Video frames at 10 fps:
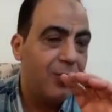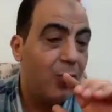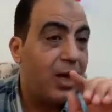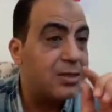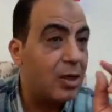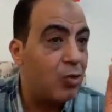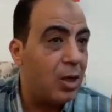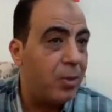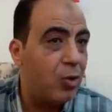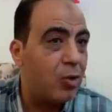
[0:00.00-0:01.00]
وليس
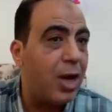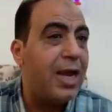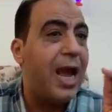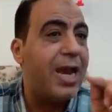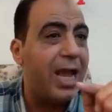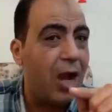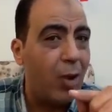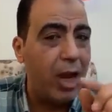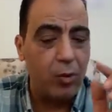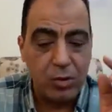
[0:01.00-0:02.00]
كل ما يقال أنا
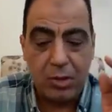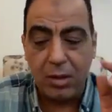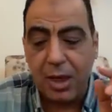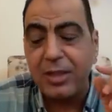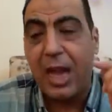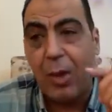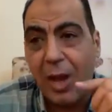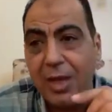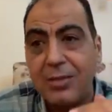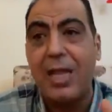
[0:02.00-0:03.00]
أوانه أنت اخترت
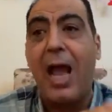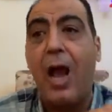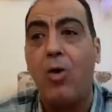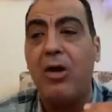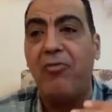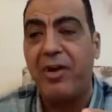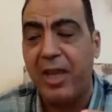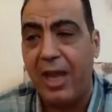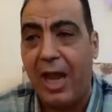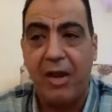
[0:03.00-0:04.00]
أوان تأهل
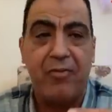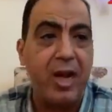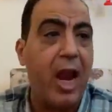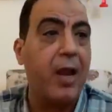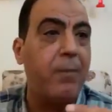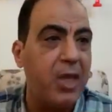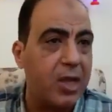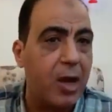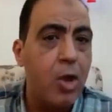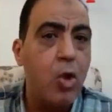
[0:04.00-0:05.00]
الفريق على فرقة
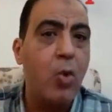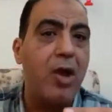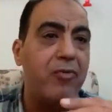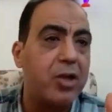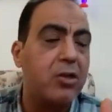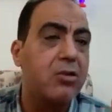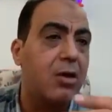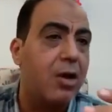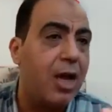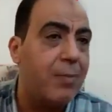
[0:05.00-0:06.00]
كبيرة وهي فرقة
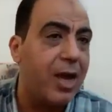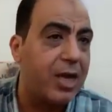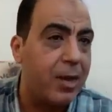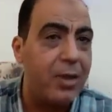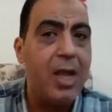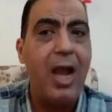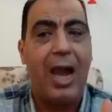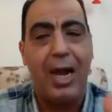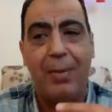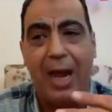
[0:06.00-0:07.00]
الرجاء المغربي
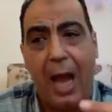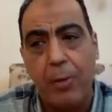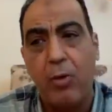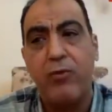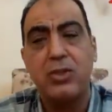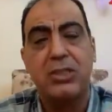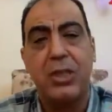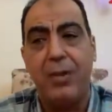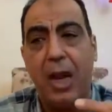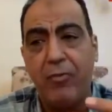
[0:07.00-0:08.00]
على ملعبها وفي وسط
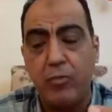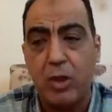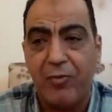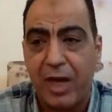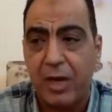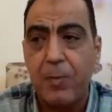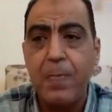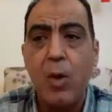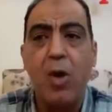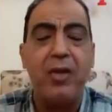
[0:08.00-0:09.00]
70000 متفرج
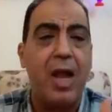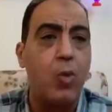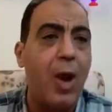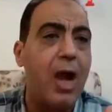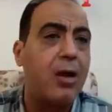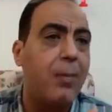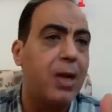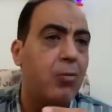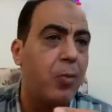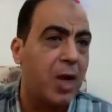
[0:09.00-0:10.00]
وفي أجواء قبل
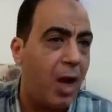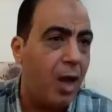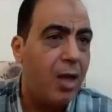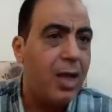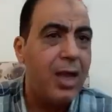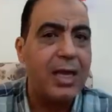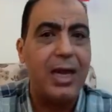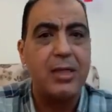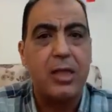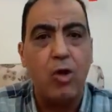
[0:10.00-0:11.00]
المباراة
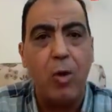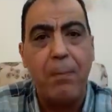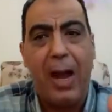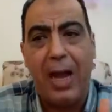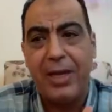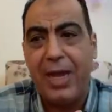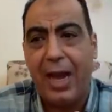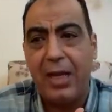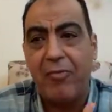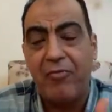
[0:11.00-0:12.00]
كانت تنم عن
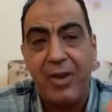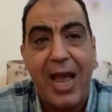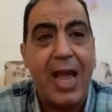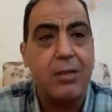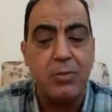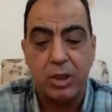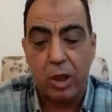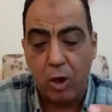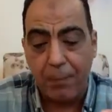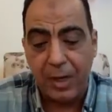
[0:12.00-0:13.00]
يعني انفلات مش
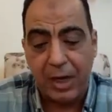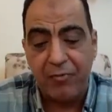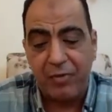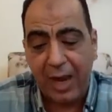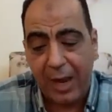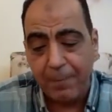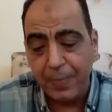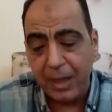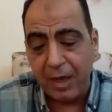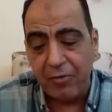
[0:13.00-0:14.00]
تنم كان فيها
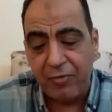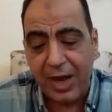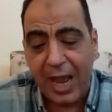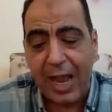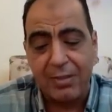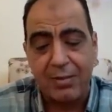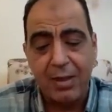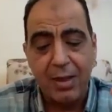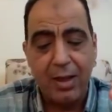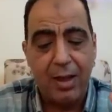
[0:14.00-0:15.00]
انفلات
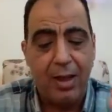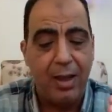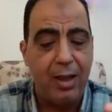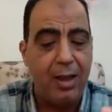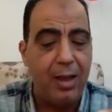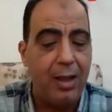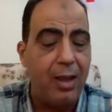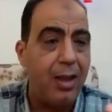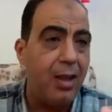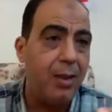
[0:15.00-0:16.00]
آه، آه،
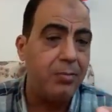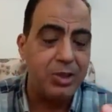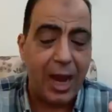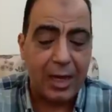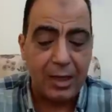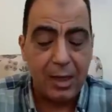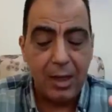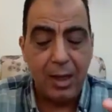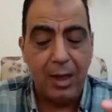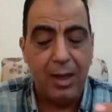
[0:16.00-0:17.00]
آه، بشكل
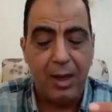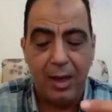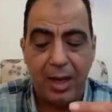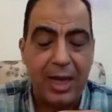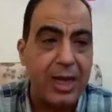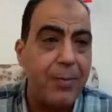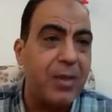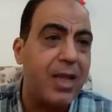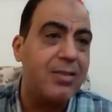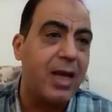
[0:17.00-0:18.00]
غريب
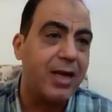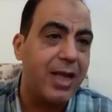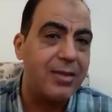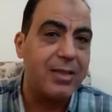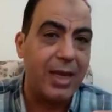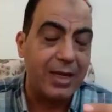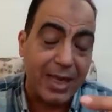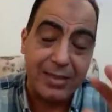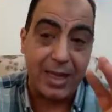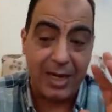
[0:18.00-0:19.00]
جدا جدا
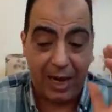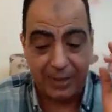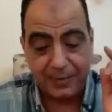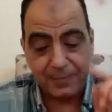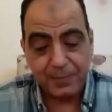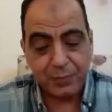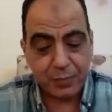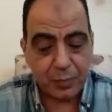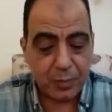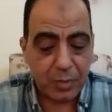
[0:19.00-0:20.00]
جدا يعني
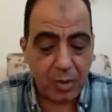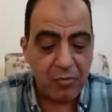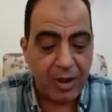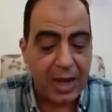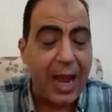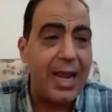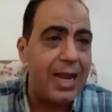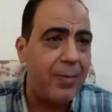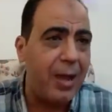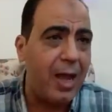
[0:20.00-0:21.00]
فقال لي
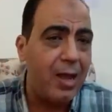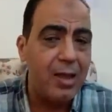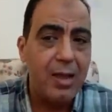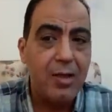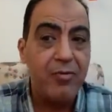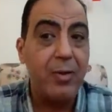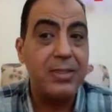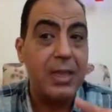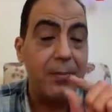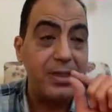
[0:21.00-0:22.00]
ايه بقى
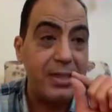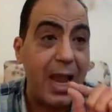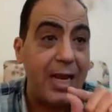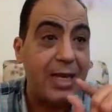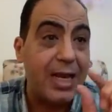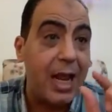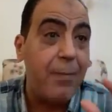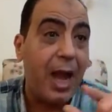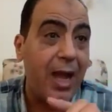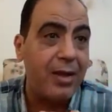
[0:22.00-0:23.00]
فبالتالي
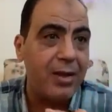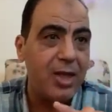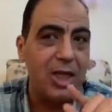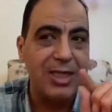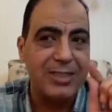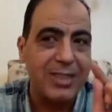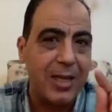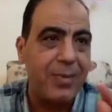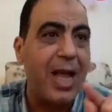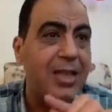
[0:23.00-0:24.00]
الكلام عن
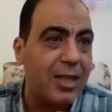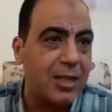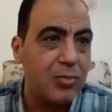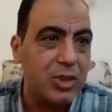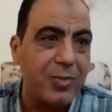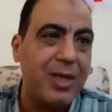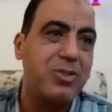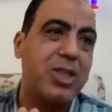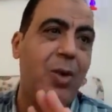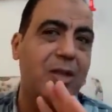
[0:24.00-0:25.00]
السلبيات عند المسلمين مش
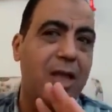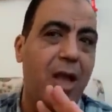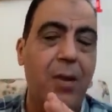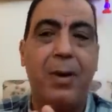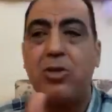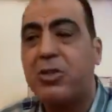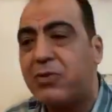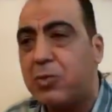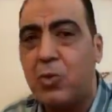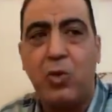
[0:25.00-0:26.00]
ده وقتها امال يوسف
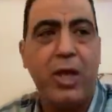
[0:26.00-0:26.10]
شيبو بيقول